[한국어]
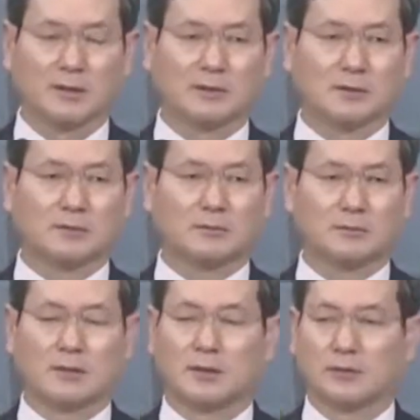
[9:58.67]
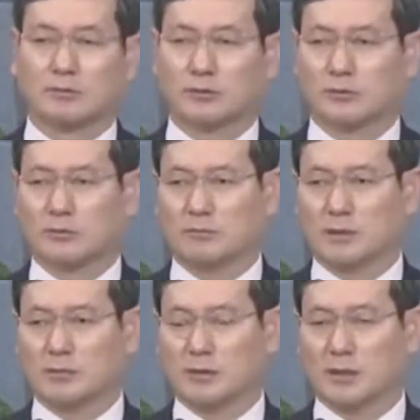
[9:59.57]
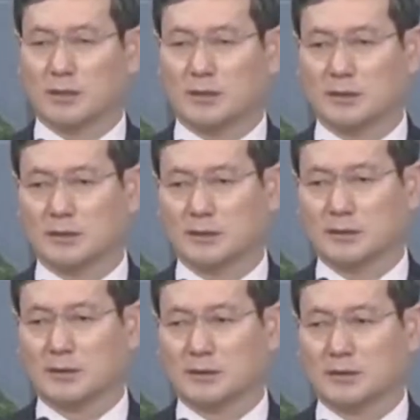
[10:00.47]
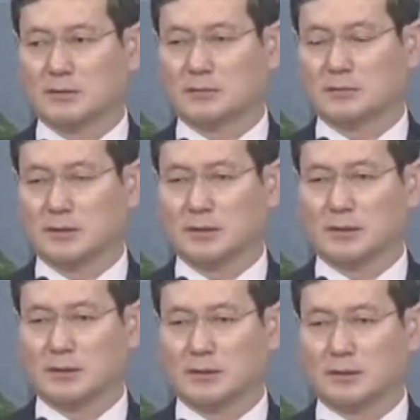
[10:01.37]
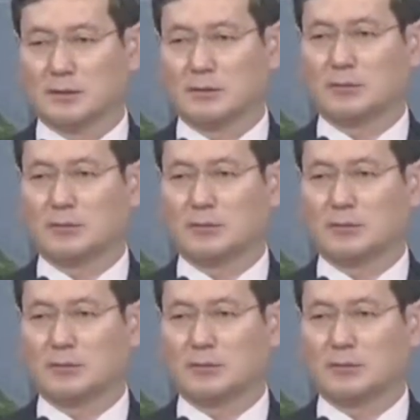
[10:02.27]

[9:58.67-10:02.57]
여러분, 무슨 미국의 그, 여러분, 그 로버트